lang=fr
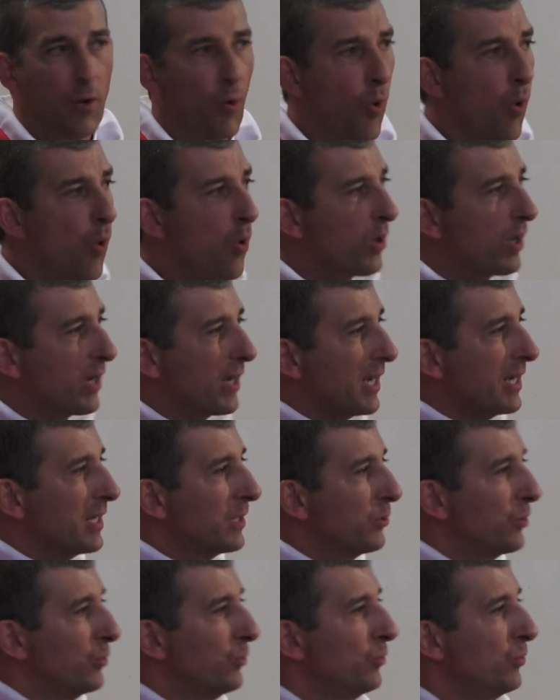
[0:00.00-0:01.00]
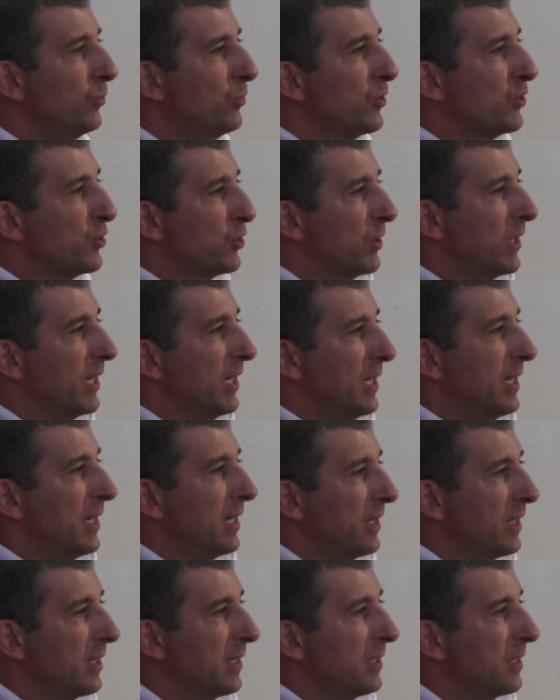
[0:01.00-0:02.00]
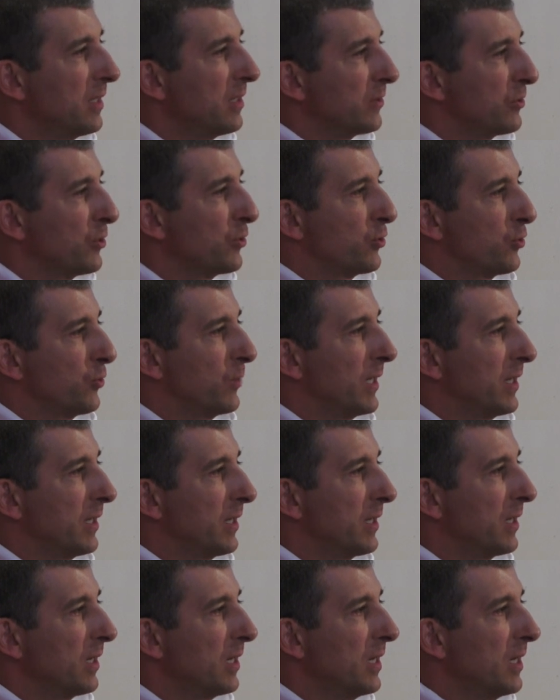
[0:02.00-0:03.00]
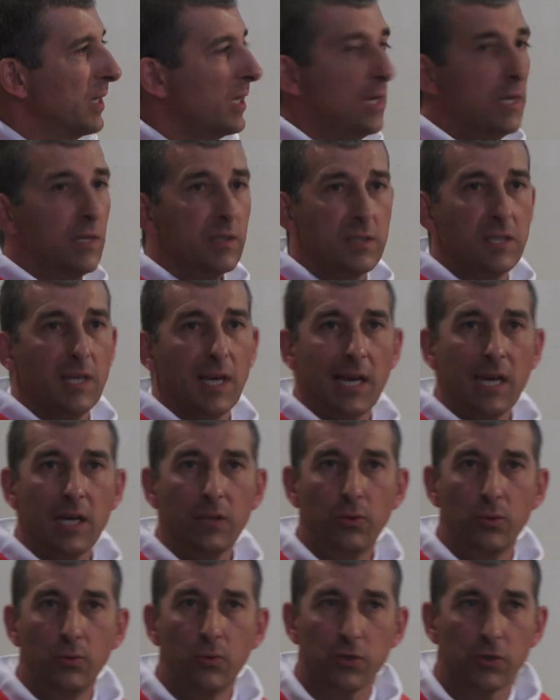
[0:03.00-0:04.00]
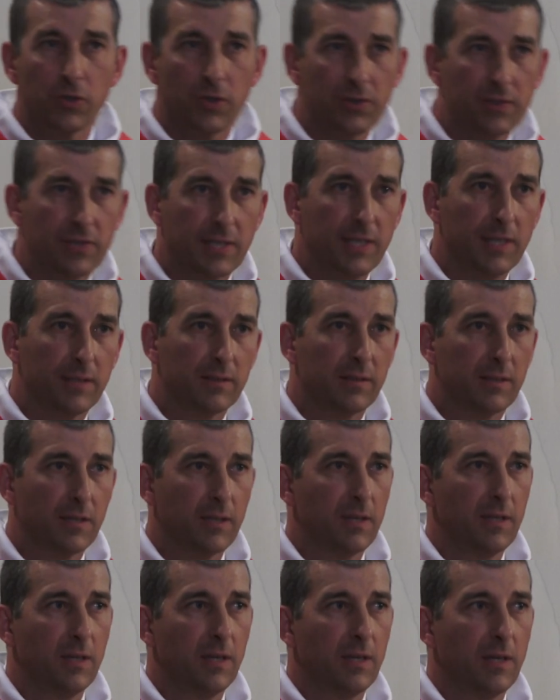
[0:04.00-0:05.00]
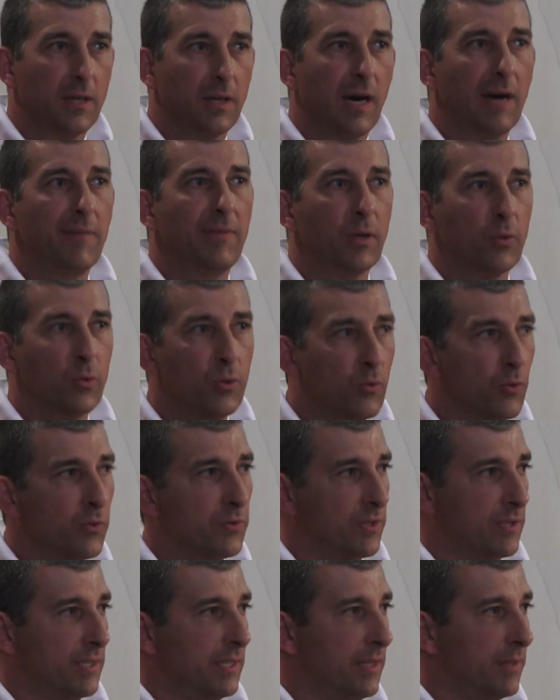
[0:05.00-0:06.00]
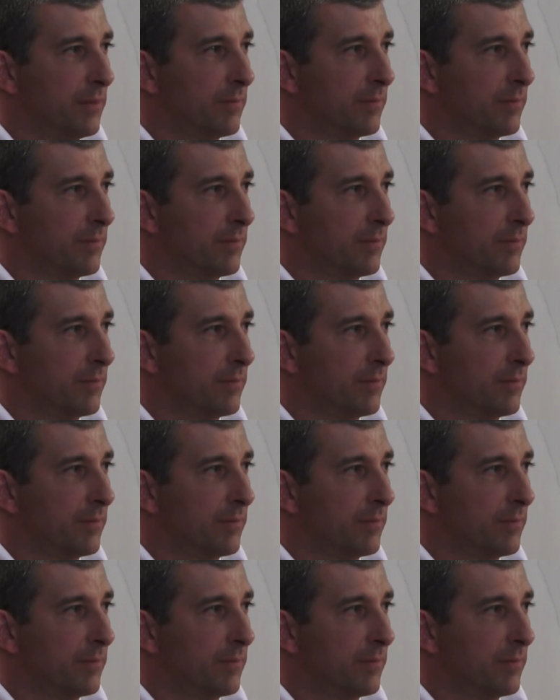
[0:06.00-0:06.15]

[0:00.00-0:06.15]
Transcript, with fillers: Aucun de nous ne serait là ce soir si un de nos ancêtres avait renoncé